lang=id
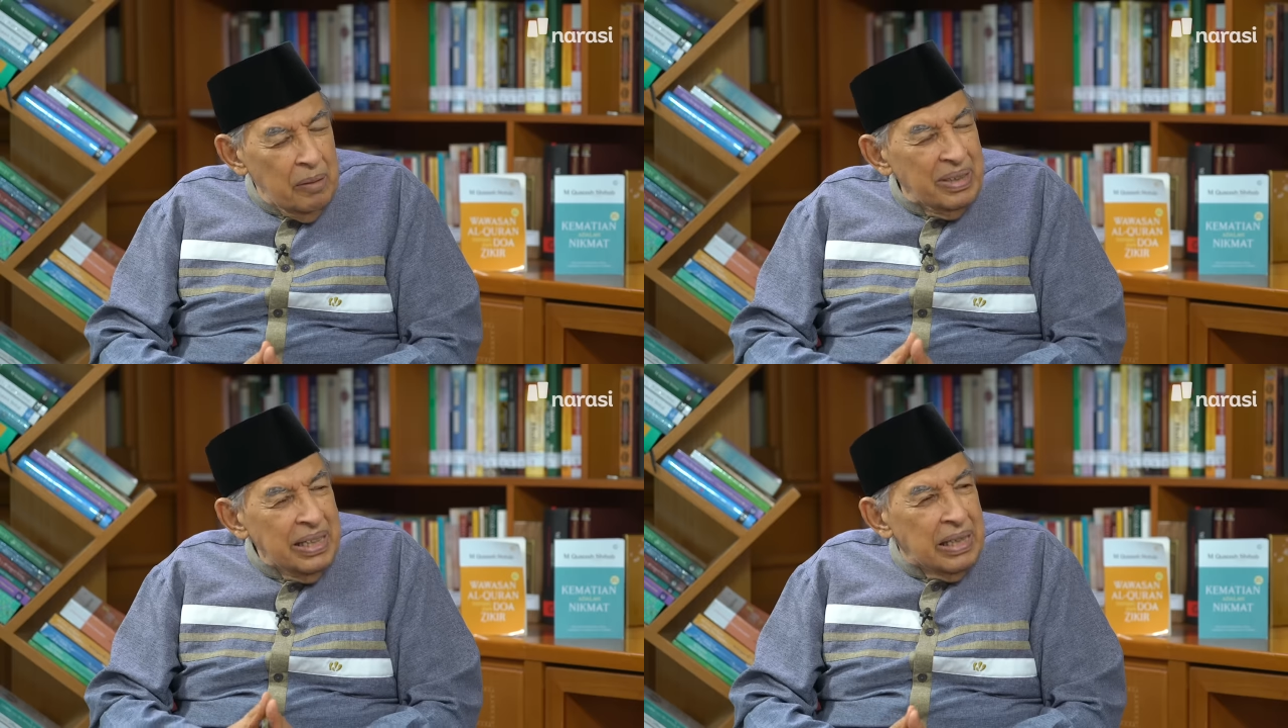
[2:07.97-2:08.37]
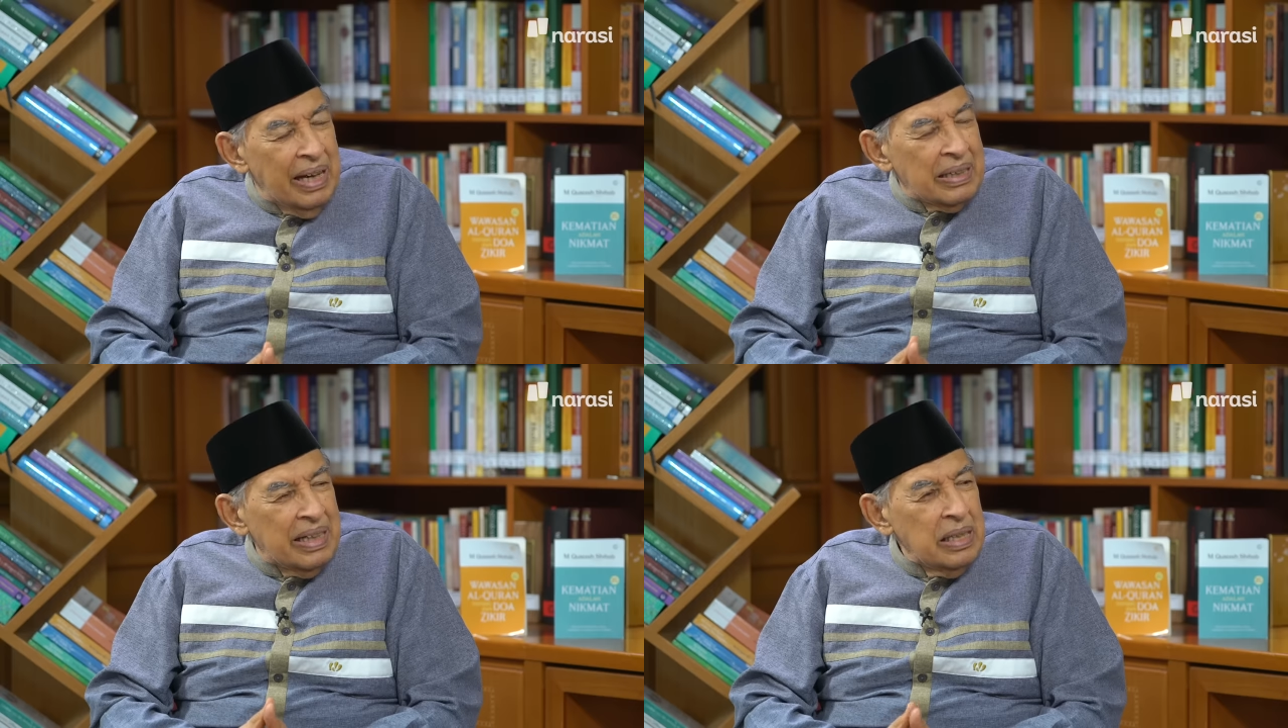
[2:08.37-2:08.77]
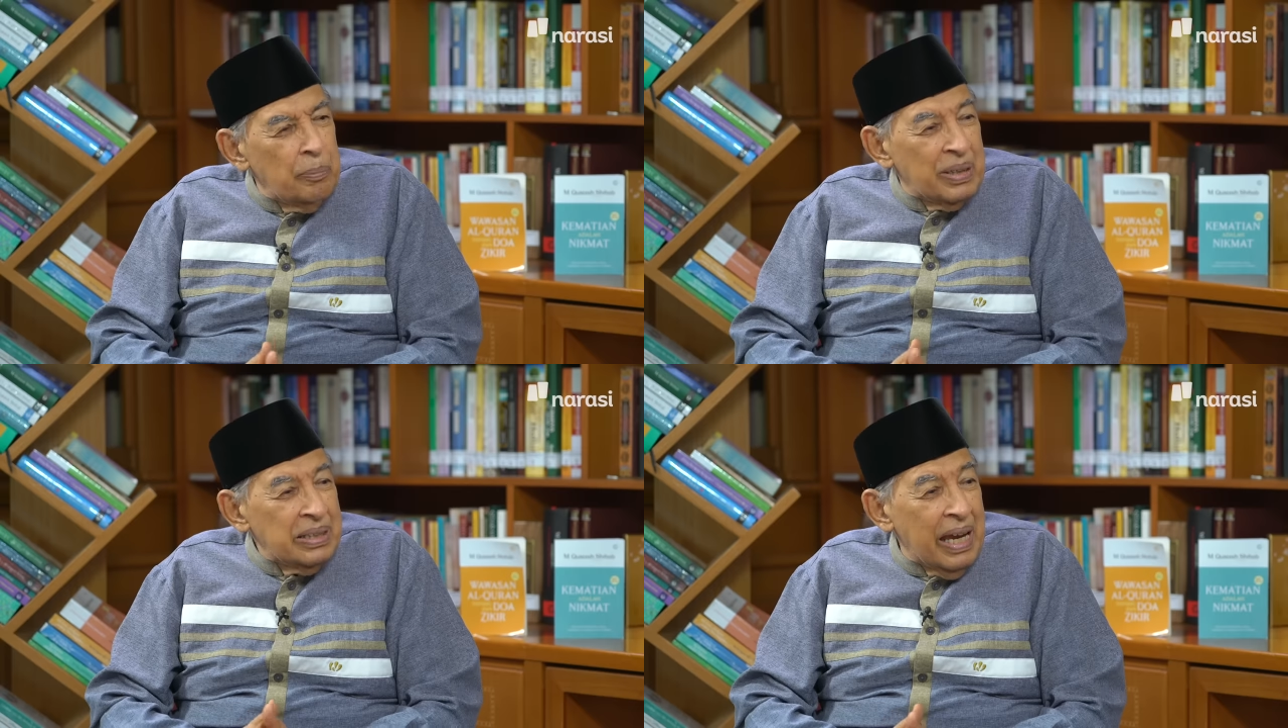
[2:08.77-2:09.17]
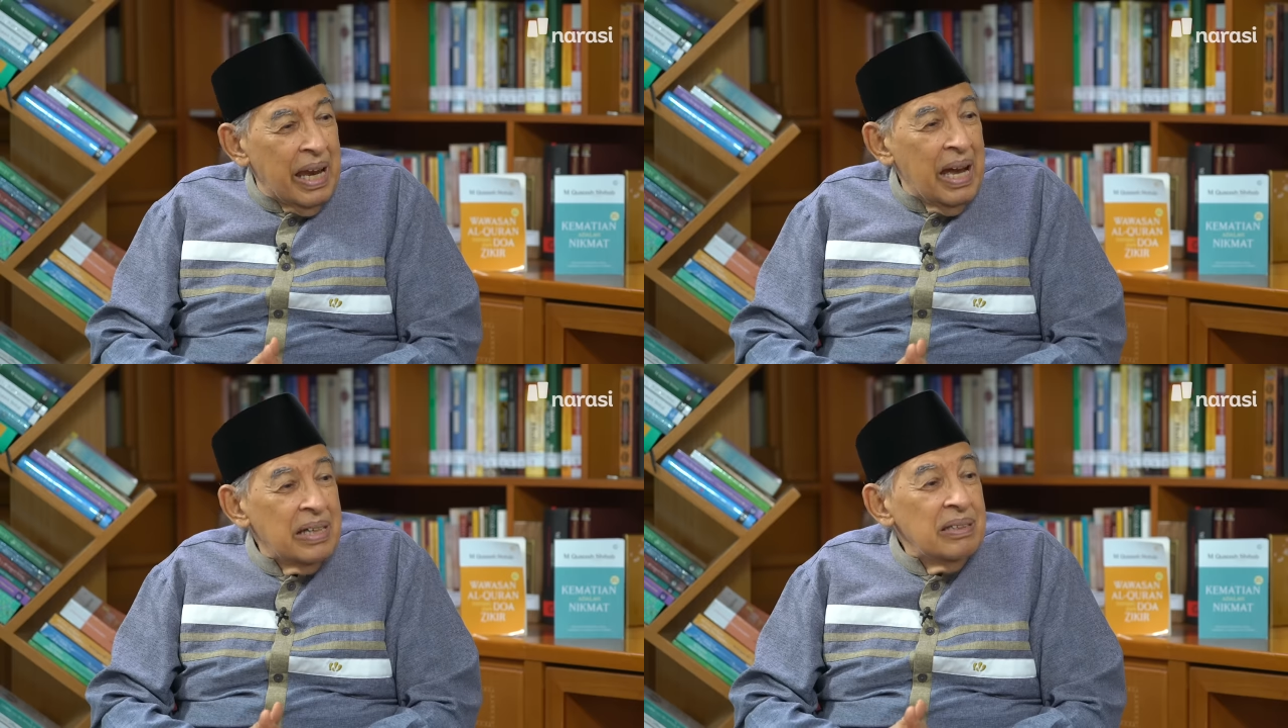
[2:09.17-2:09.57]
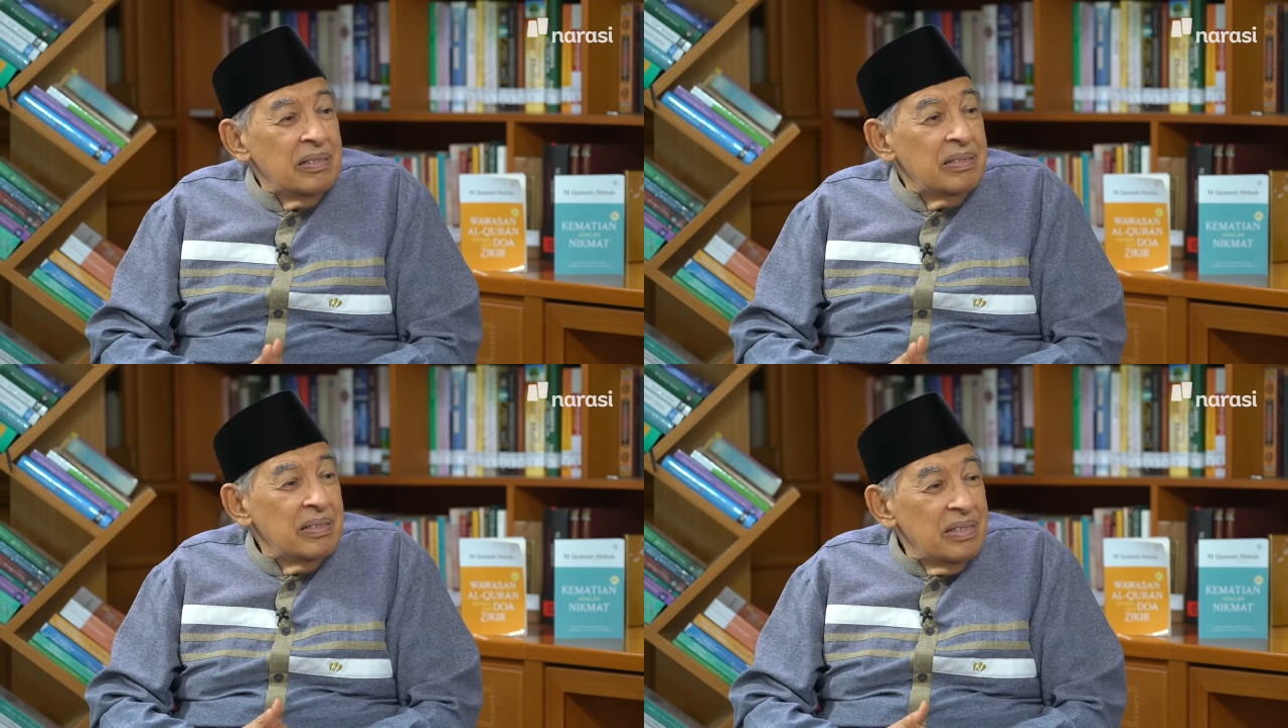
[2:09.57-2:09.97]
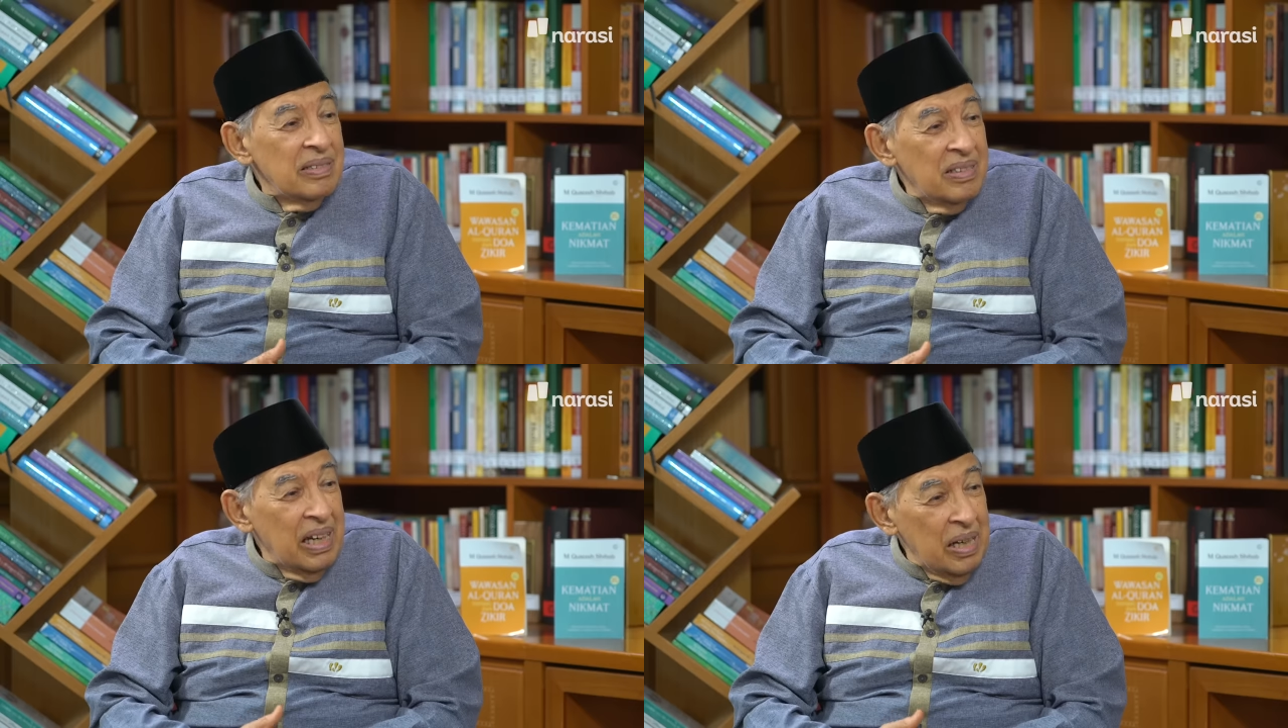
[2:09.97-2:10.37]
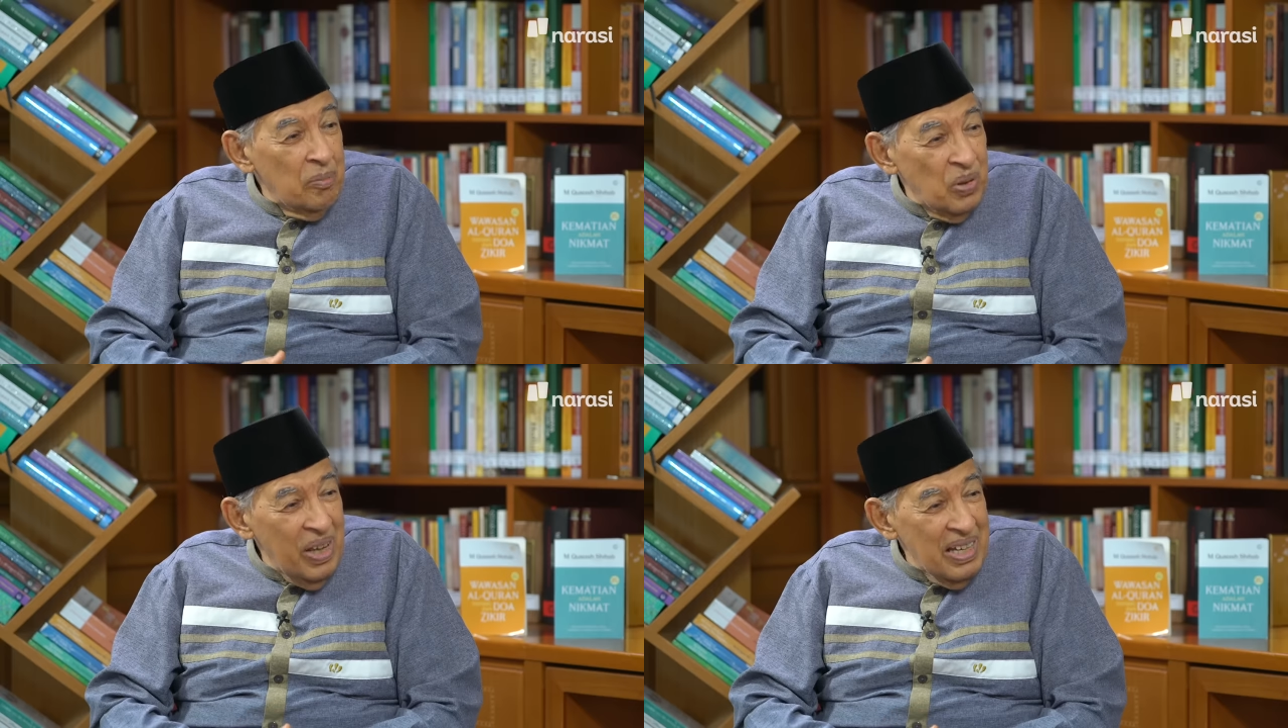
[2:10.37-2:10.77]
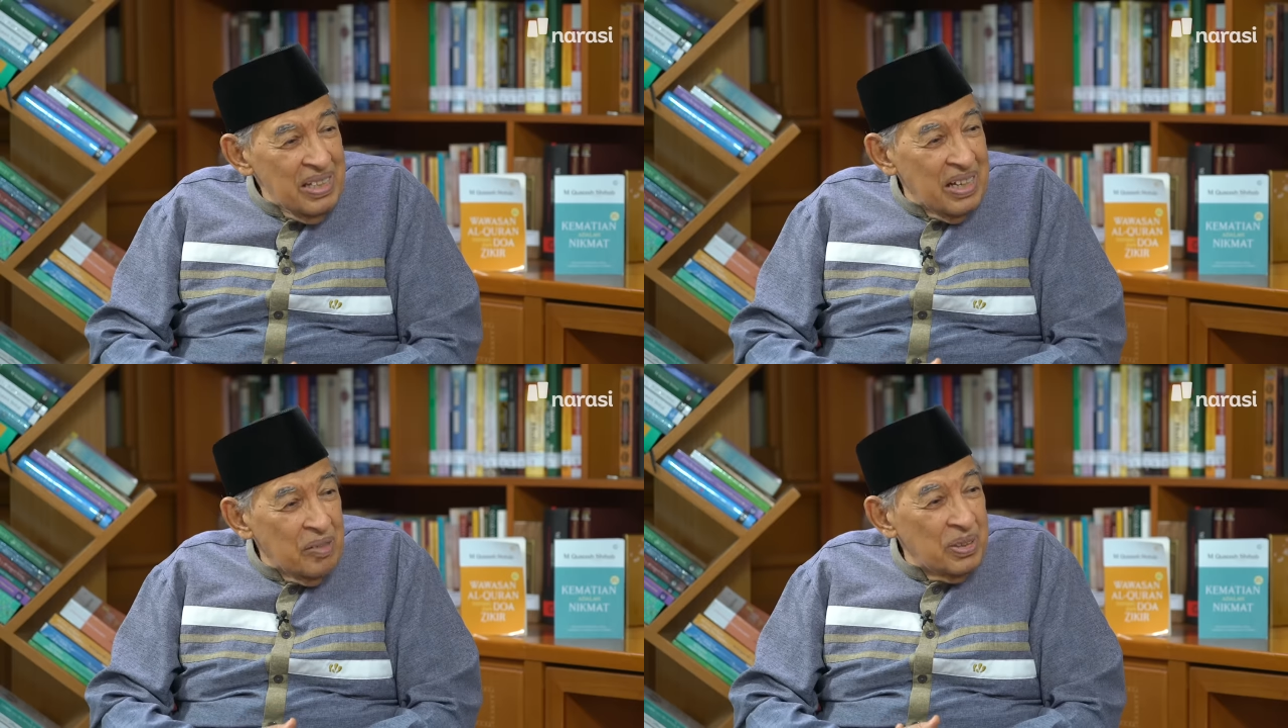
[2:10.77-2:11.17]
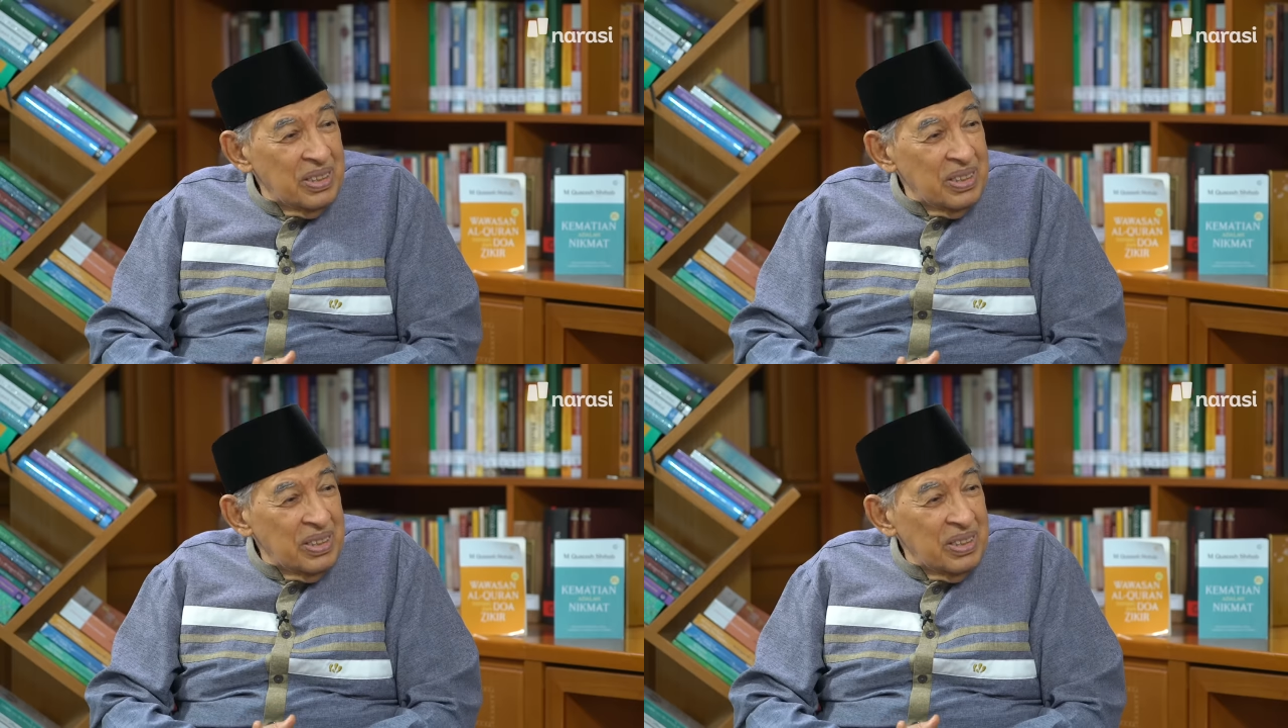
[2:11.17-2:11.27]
meninggalkan kepercayaan nenek moyangnya.